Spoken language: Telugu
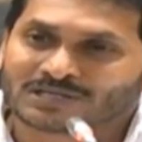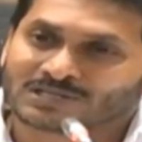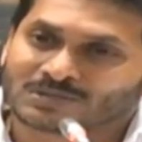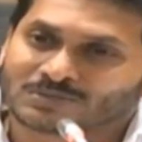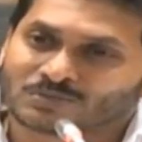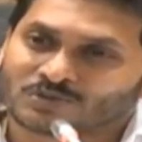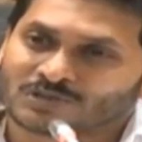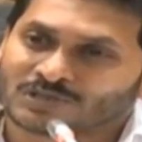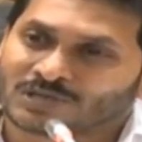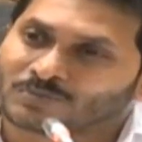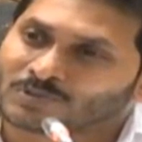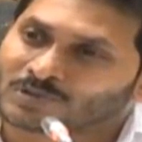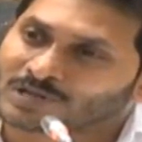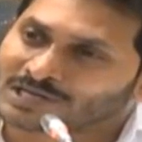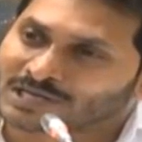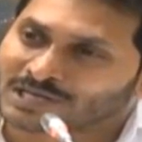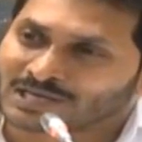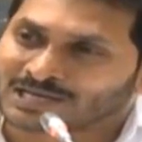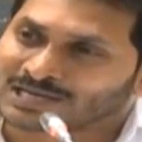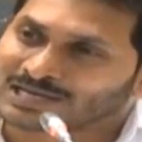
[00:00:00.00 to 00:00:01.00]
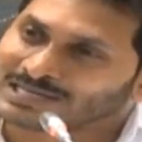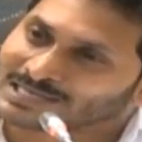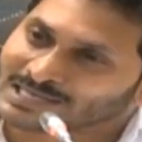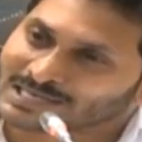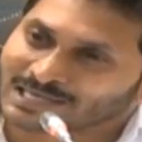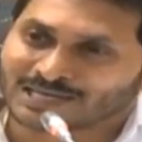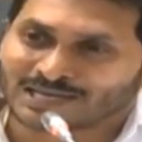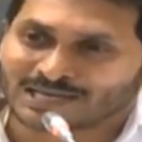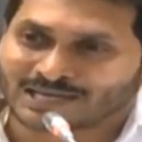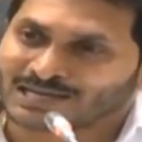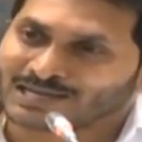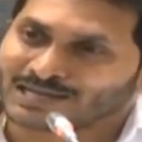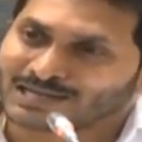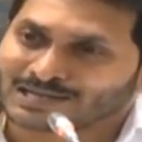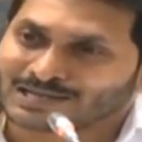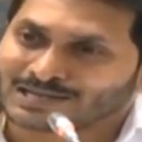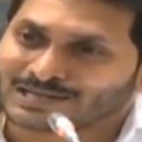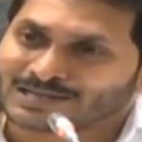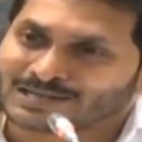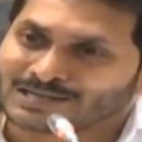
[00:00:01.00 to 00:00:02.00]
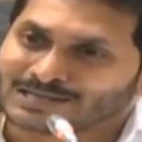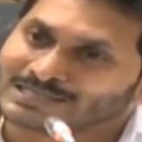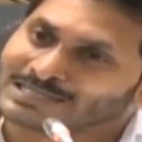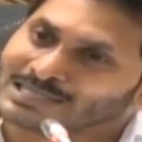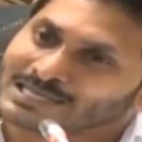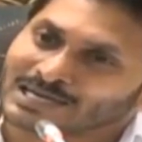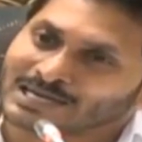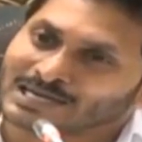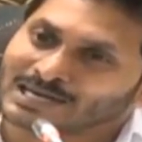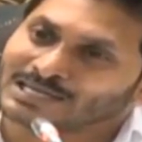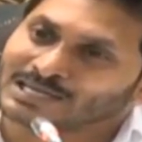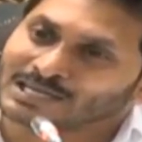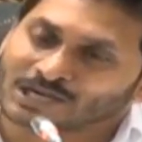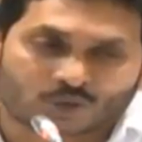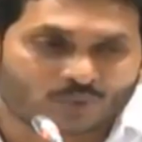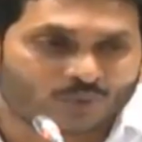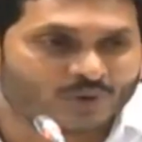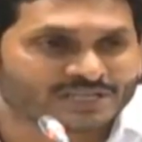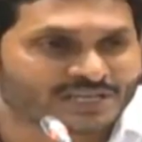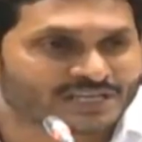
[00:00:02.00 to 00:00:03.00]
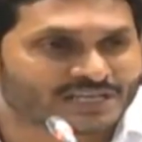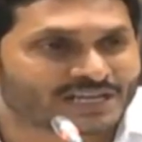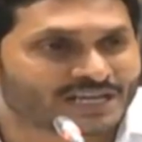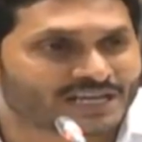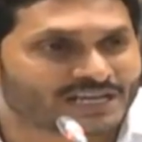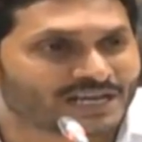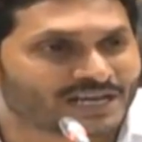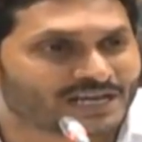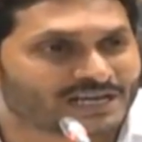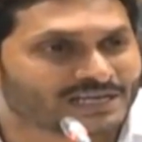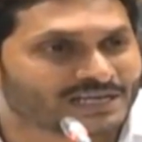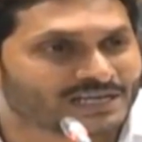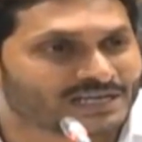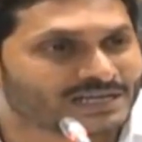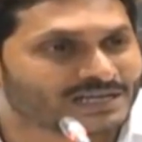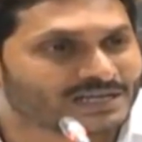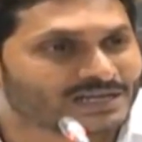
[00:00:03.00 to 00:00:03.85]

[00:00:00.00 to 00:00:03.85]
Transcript: ఇంతకుముందు ఎప్పుడైనా ఎన్నికలు జరిగినాయా ఇంతకన్నా ఎక్కువే జరిగాయి కానీ